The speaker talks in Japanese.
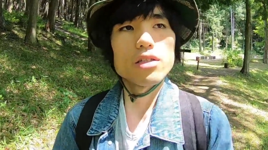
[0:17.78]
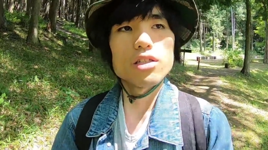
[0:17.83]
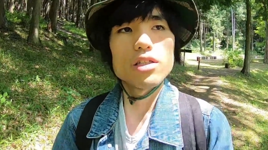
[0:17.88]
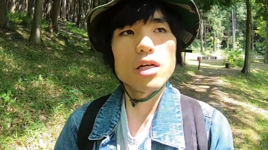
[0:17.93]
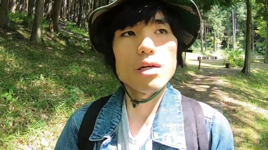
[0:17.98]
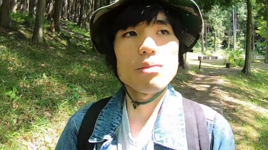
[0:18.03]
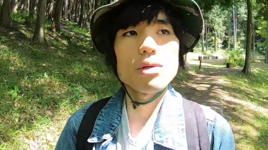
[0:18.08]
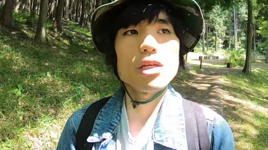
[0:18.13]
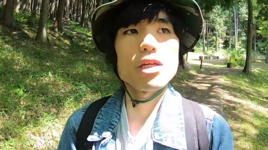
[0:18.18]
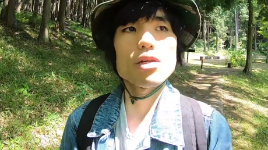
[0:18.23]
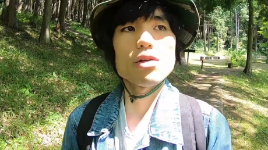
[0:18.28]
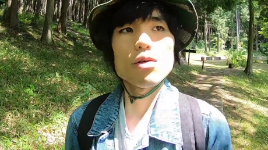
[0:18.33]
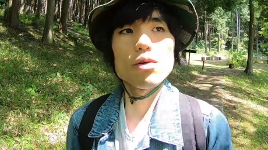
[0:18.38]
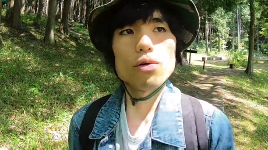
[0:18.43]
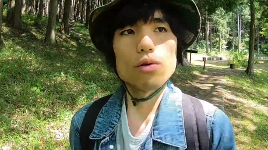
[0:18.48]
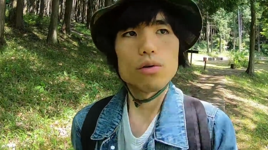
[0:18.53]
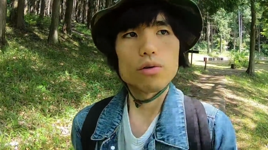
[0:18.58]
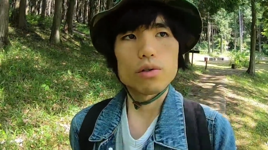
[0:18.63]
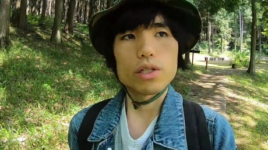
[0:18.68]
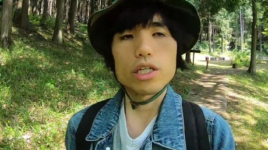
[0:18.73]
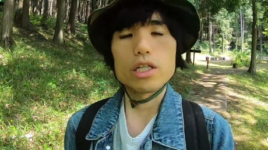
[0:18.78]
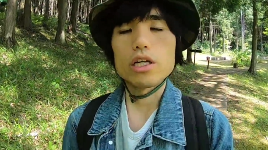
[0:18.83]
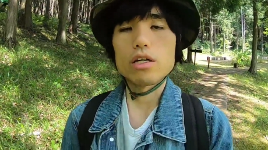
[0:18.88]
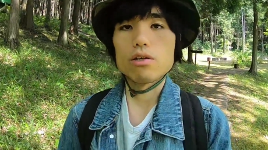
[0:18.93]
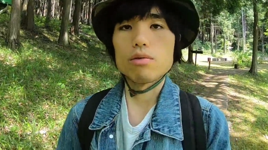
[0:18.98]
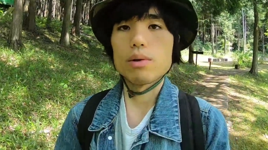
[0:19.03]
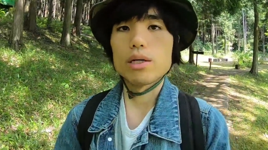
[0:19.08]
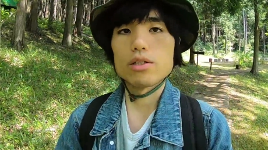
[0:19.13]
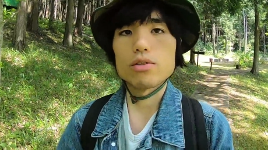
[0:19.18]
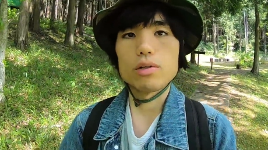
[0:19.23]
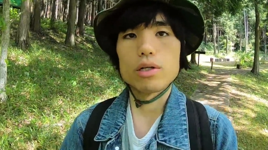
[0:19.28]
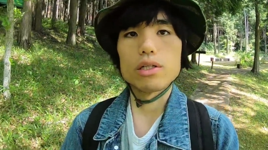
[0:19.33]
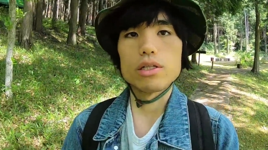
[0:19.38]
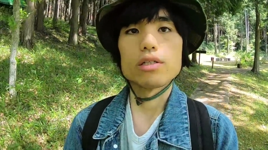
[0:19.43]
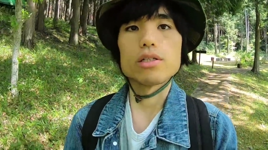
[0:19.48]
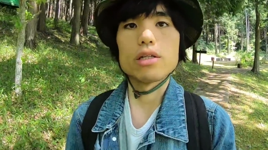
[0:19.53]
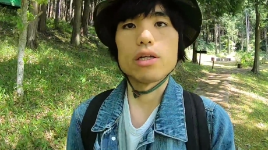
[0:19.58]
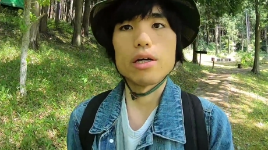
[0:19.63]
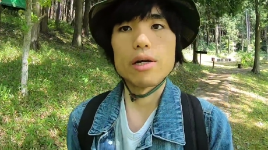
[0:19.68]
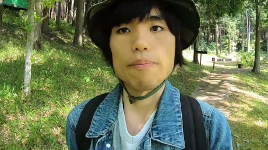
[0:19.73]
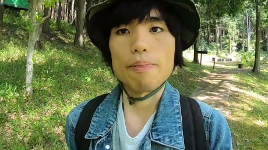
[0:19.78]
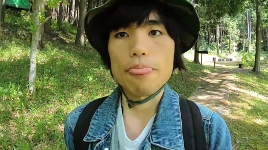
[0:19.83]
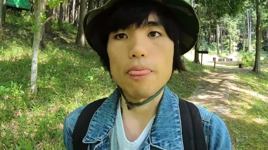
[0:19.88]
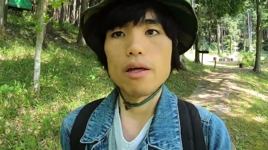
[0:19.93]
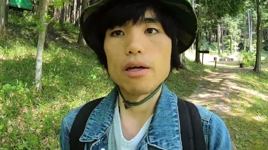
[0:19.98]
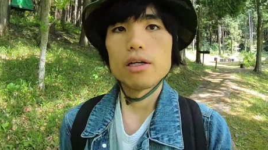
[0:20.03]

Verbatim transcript: ちなみに今日来てる場所はですね、